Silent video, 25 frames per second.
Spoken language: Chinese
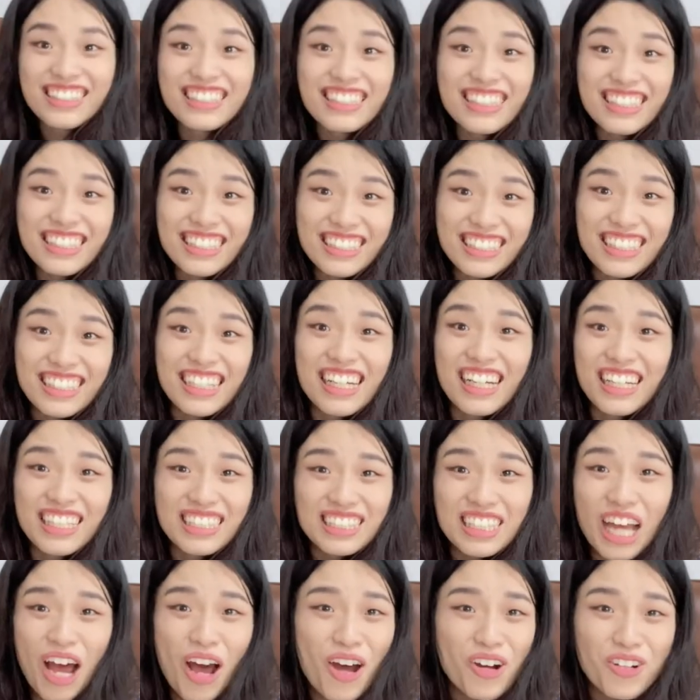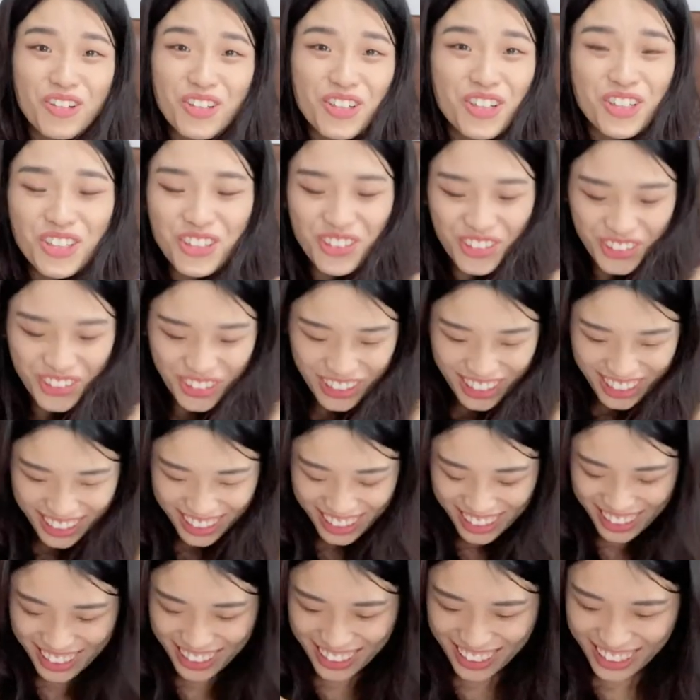这个超酷
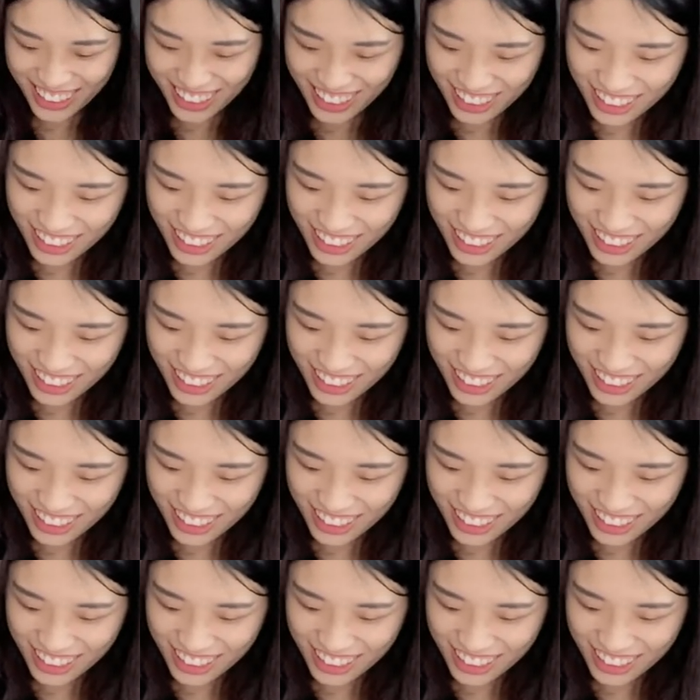的，